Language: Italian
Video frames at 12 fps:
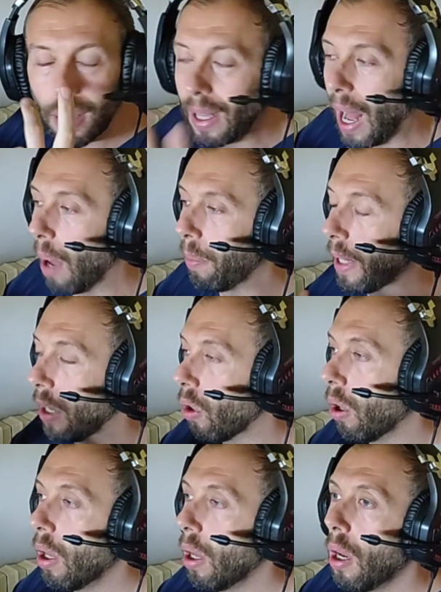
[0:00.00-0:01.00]

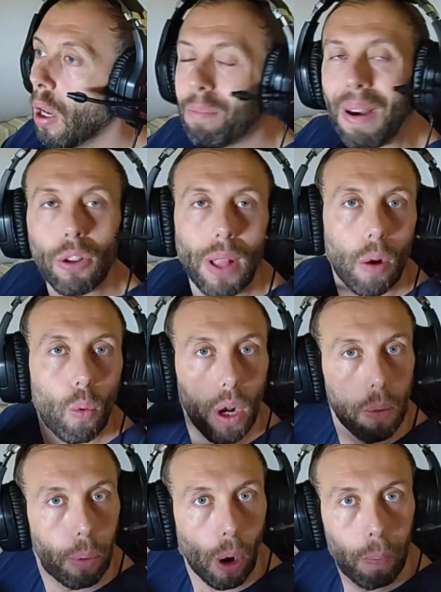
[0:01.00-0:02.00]
capitano, ma non è
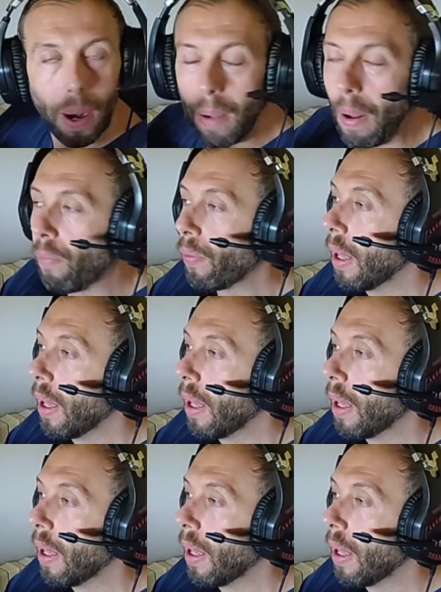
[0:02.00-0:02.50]
quello il problema.